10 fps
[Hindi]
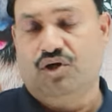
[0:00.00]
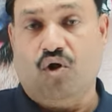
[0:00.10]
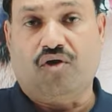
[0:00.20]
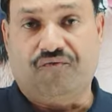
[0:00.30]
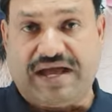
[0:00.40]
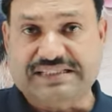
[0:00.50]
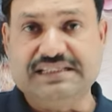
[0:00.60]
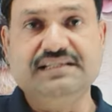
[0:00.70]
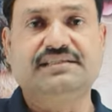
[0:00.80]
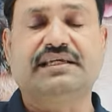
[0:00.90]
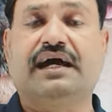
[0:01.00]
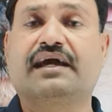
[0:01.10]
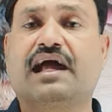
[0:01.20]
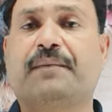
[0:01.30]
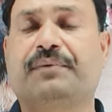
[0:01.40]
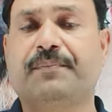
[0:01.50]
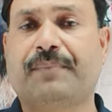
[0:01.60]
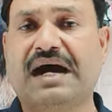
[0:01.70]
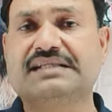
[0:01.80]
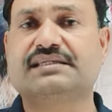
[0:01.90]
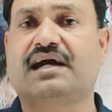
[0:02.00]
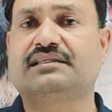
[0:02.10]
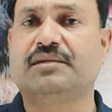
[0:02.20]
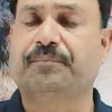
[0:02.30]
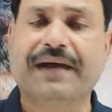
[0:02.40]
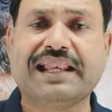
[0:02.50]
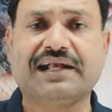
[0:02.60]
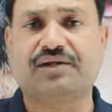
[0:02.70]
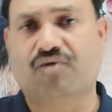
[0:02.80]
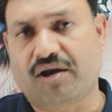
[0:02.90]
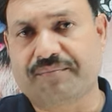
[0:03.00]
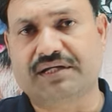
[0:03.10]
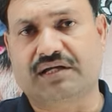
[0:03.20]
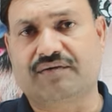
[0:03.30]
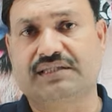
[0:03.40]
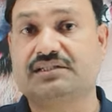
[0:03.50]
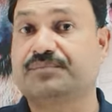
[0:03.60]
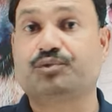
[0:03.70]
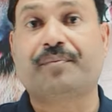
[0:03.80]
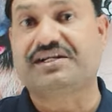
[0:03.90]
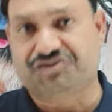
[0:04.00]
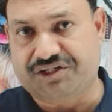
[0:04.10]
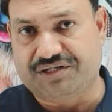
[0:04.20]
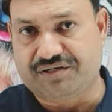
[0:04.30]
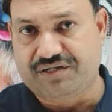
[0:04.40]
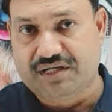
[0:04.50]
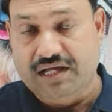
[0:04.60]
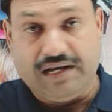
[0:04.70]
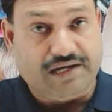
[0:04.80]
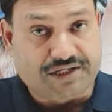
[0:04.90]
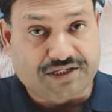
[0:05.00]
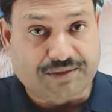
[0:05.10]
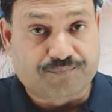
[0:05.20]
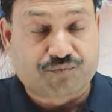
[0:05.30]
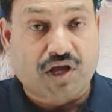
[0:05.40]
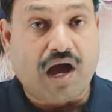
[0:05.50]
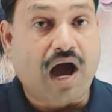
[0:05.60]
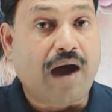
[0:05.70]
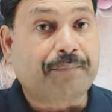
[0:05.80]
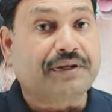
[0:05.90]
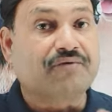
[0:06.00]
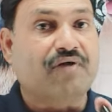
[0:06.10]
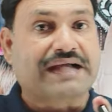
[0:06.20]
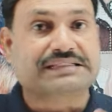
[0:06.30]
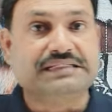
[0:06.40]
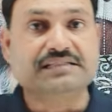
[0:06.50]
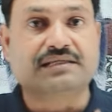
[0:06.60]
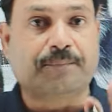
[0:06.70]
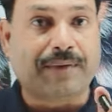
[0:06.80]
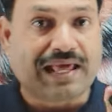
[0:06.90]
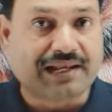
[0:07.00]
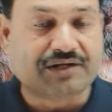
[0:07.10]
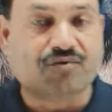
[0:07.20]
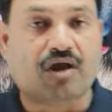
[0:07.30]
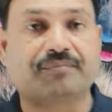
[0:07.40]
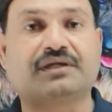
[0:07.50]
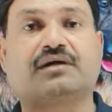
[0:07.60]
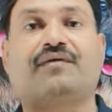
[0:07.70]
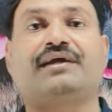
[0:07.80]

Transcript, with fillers: और वैक्सीन से अगर आपने पाँच सात दिन पहले डिवॉर्मिंग करवा दी तब तो बेस्ट है लेकिन आपने वैक्सीन से पहले डिवॉर्मिंग करवाई